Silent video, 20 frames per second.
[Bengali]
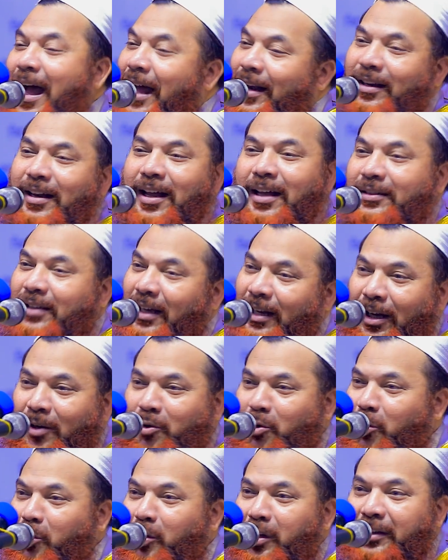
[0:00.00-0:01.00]
আল্লাহ তালা
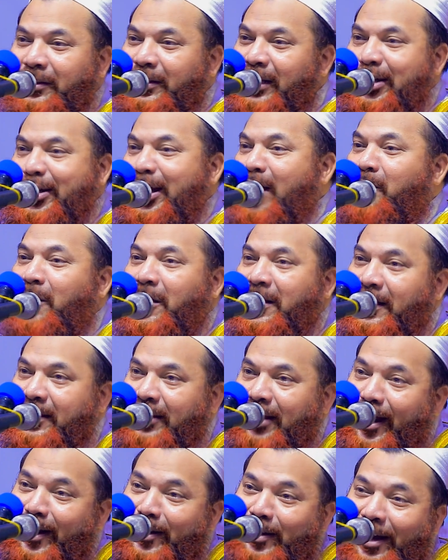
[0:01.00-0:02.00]
কোনো নির্দেশ আমাকে
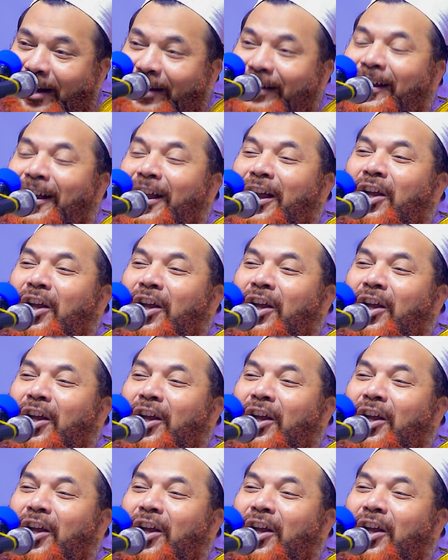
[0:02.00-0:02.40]
দেয় নাই